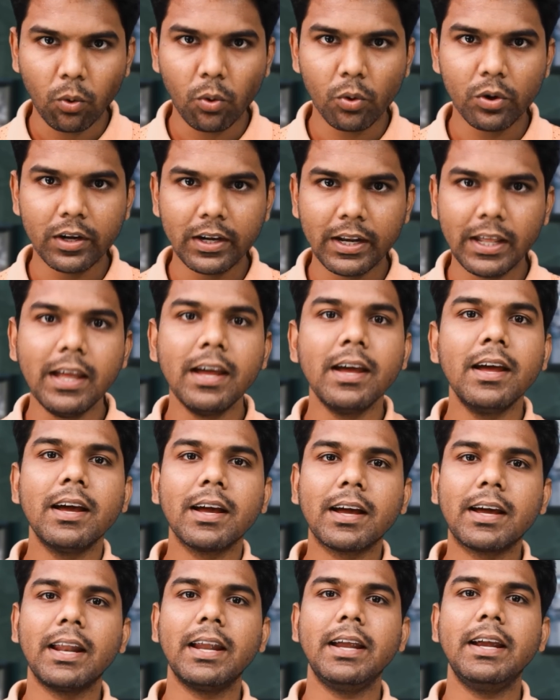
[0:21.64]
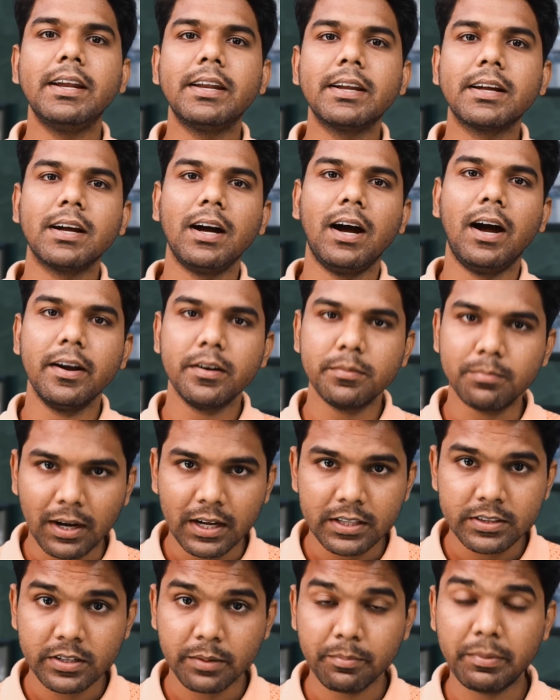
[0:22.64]
ఓన్లీ క్రెడిట్ కార్డ్
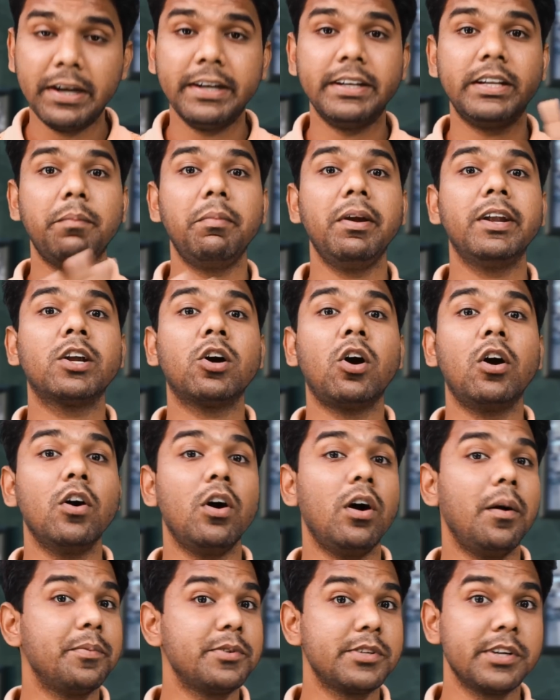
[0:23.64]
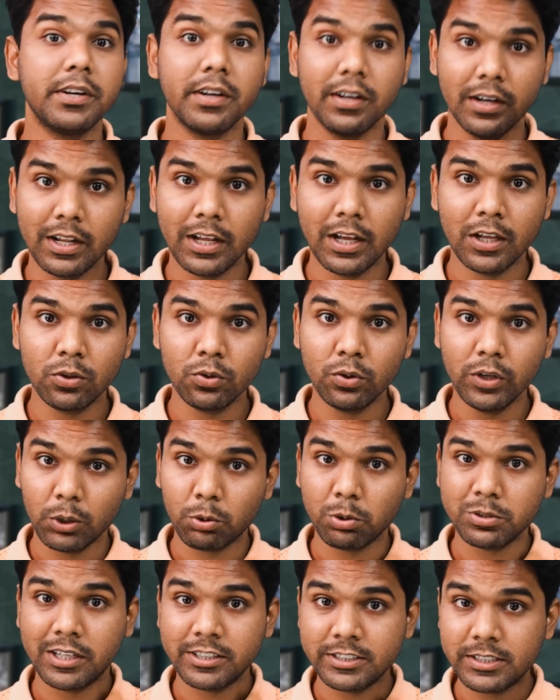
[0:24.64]
మాత్రమే డెబిట్ కార్డ్ ఆప్షన్ లేదు
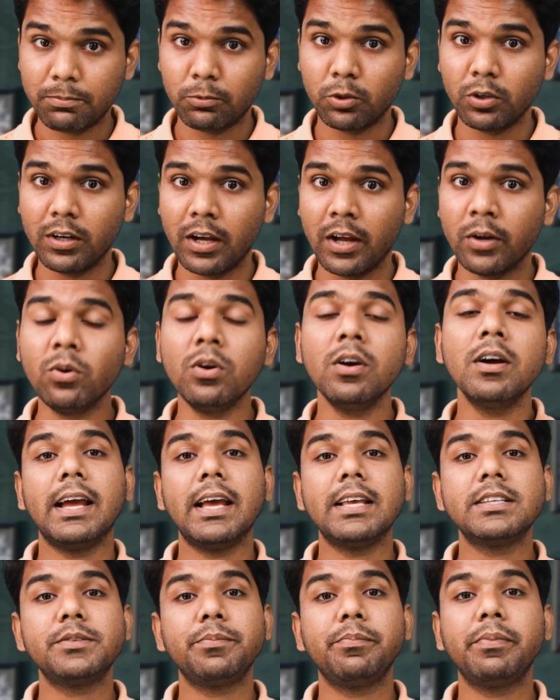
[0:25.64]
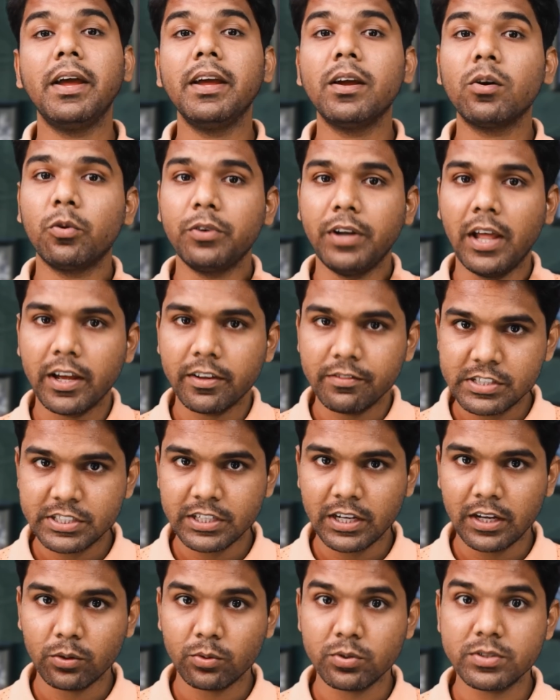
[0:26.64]
ఇంకోసారి చెప్తున్నాను ఎస్బీఐ కొటాక్
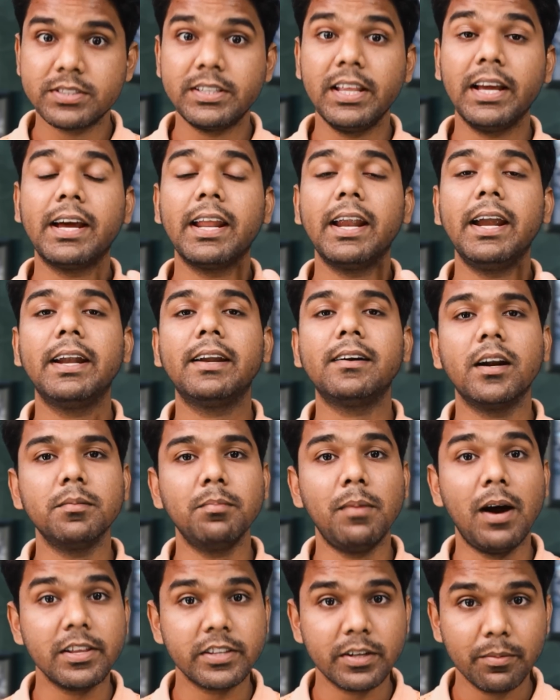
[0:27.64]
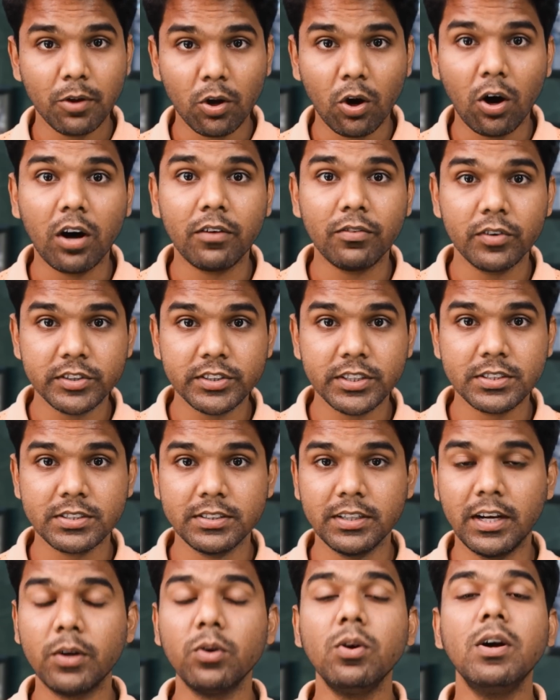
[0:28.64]
విషయానికి వస్తే క్రెడిట్ కార్డ్ మాత్రమే ఆఫర్
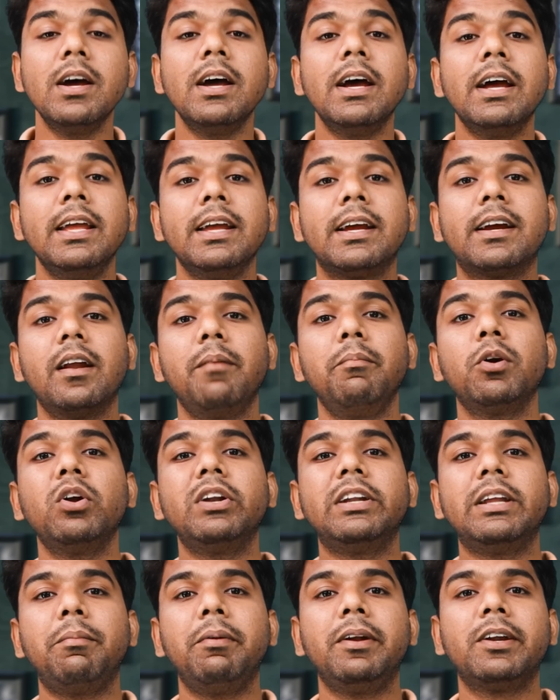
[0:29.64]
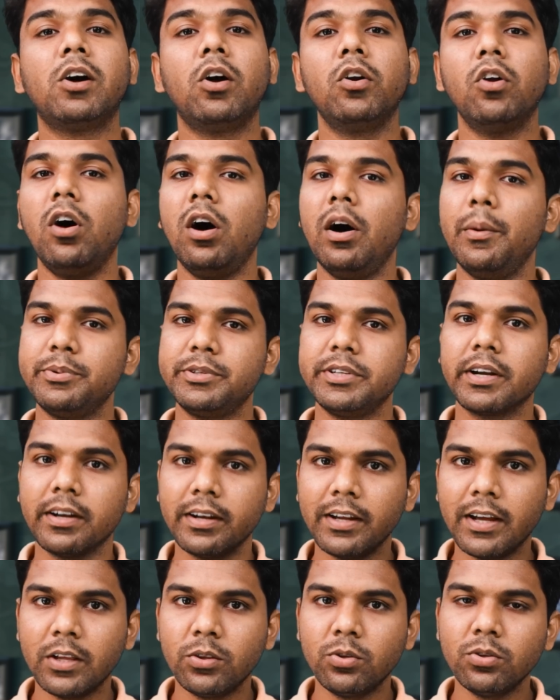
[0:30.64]
చేస్తున్నారు ఇక్కడ మీకు డెబిట్ కార్డ్ ఆప్షన్
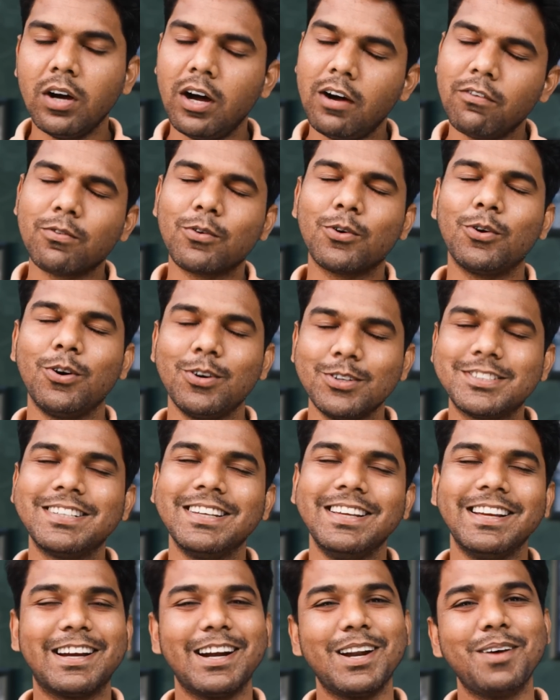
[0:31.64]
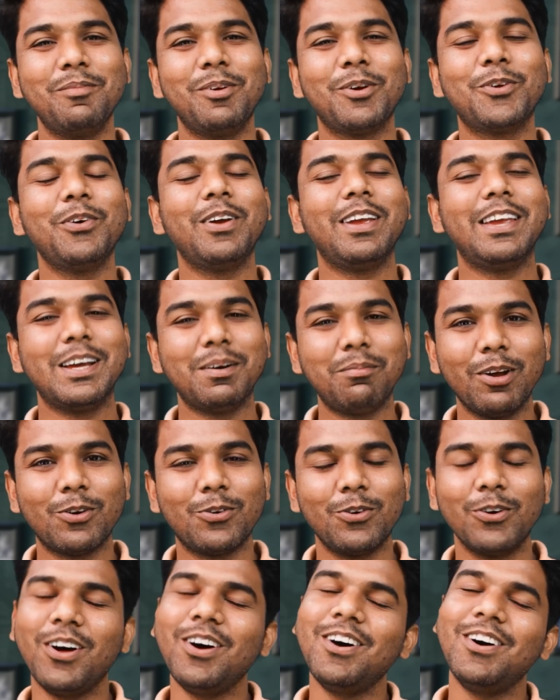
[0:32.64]
లేదు అఫ్ కోర్స్ ఇక్కడ మీకు ఈఎంఐ
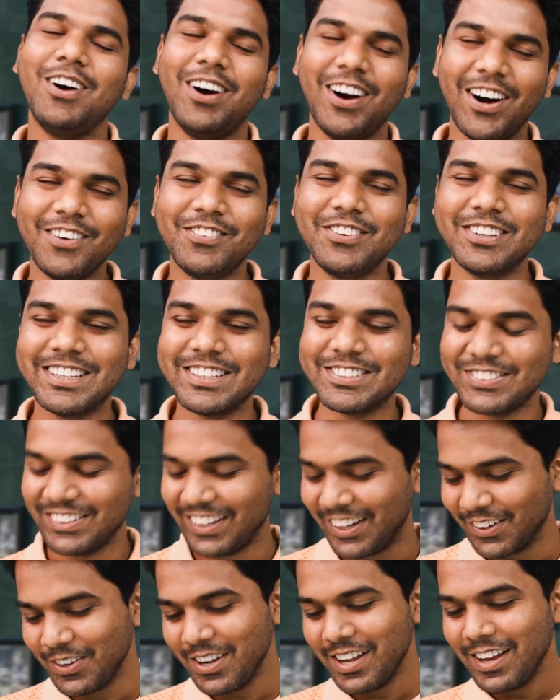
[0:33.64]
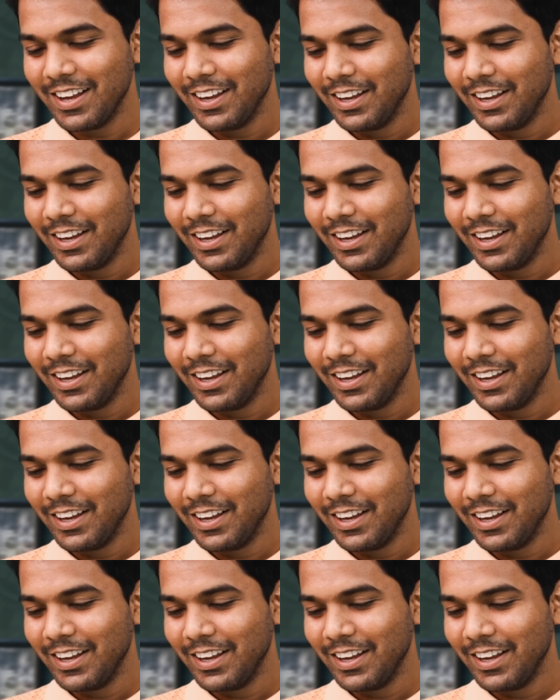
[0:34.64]
కూడా ఆఫర్ చేస్తున్నారు